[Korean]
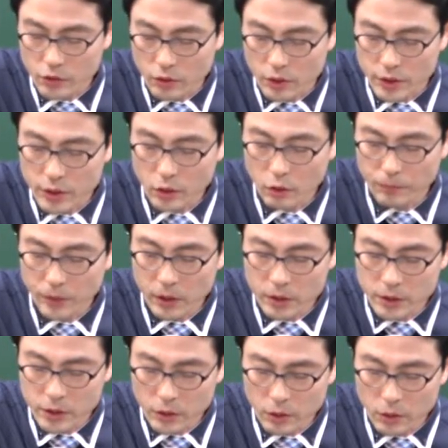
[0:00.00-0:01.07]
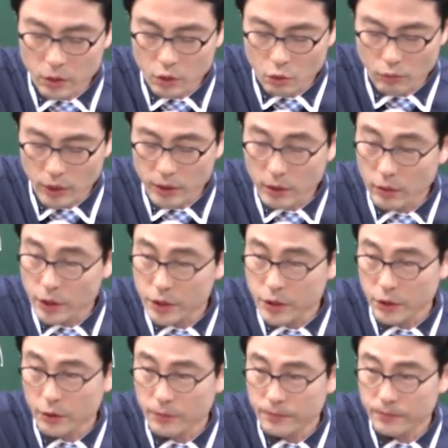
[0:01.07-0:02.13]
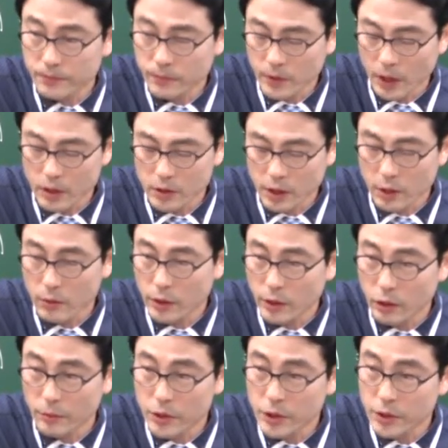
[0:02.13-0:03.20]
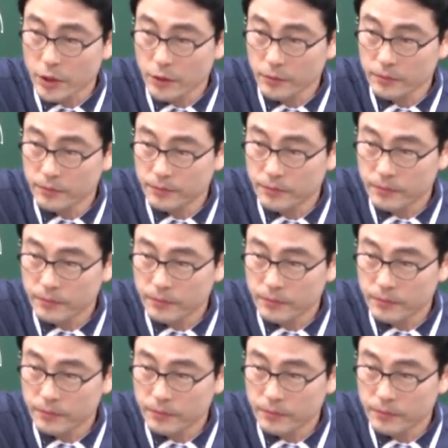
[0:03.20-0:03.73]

줄 신고 필증을 교부한다고 그랬죠? 날짜 나왔네요. 며칠이요?